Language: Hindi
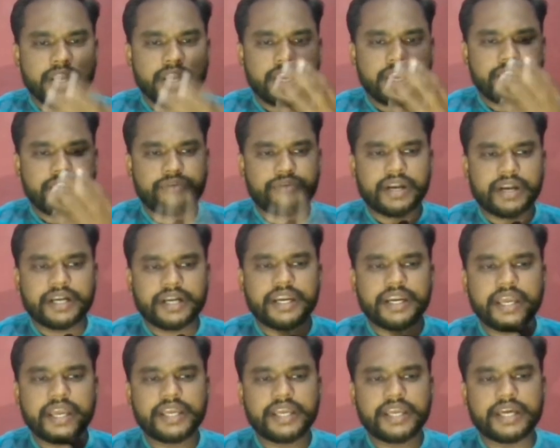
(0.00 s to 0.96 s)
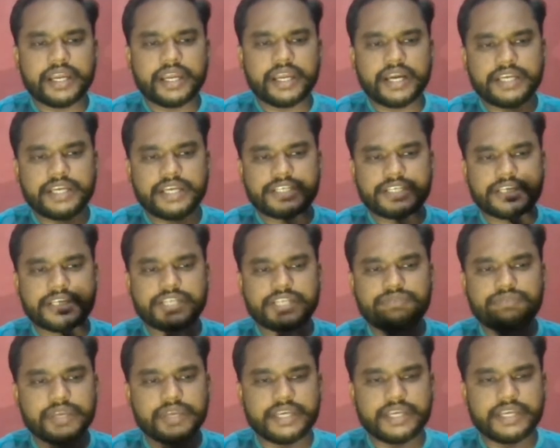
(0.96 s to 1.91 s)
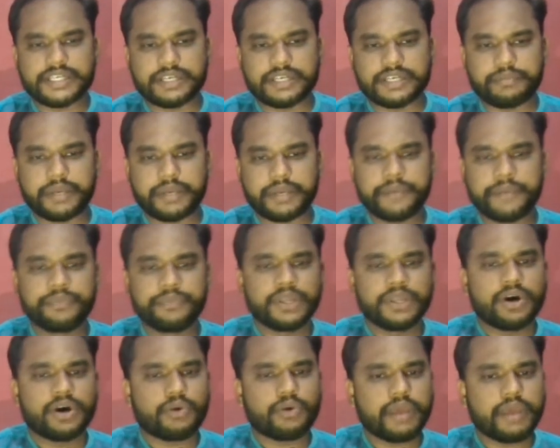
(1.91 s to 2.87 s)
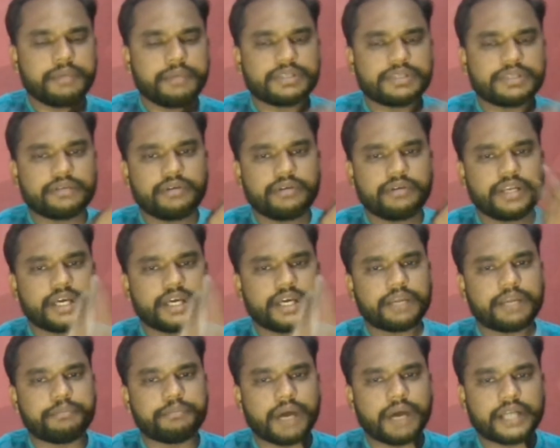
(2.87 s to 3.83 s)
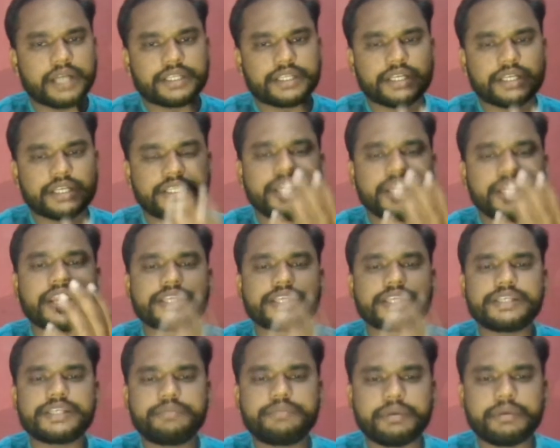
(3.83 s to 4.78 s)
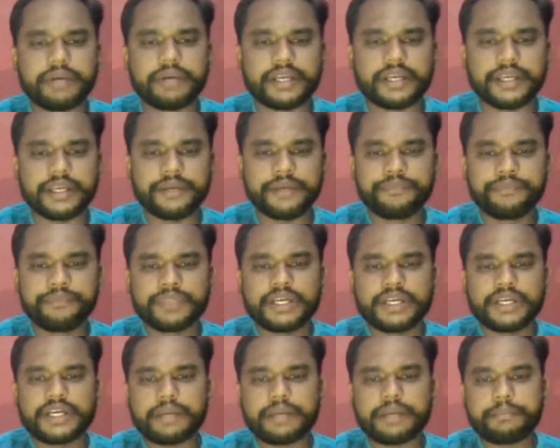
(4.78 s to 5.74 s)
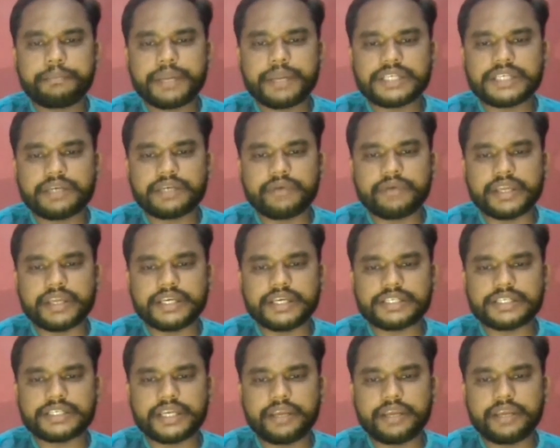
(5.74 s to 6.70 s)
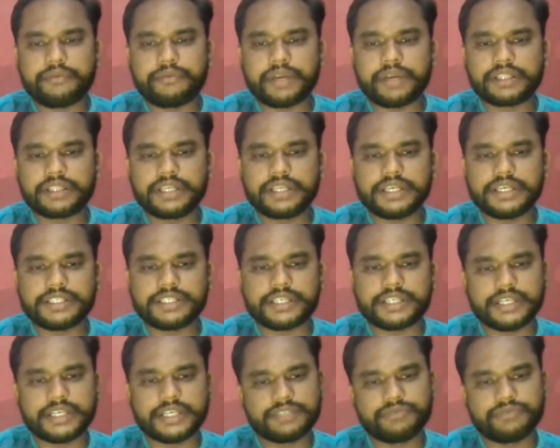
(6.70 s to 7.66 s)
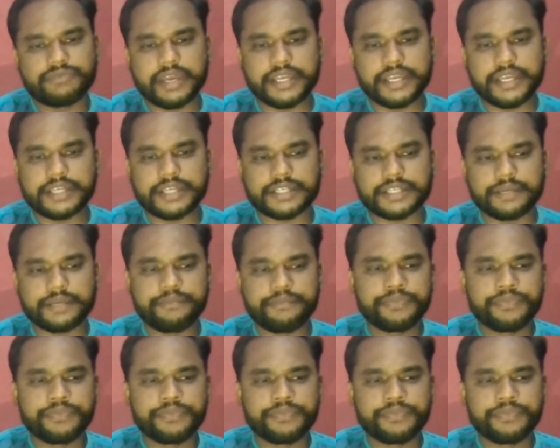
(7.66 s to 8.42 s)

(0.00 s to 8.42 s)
इफेक्ट नहीं करेगा स्ट्रेस वेरिएशन पे और वहीं पे सिमिलरली अगर हम बात करते हैं रिजिट पेमेंट की टेम्परेचर वेरिएशन इफेक्ट द स्ट्रेस वेरिएशन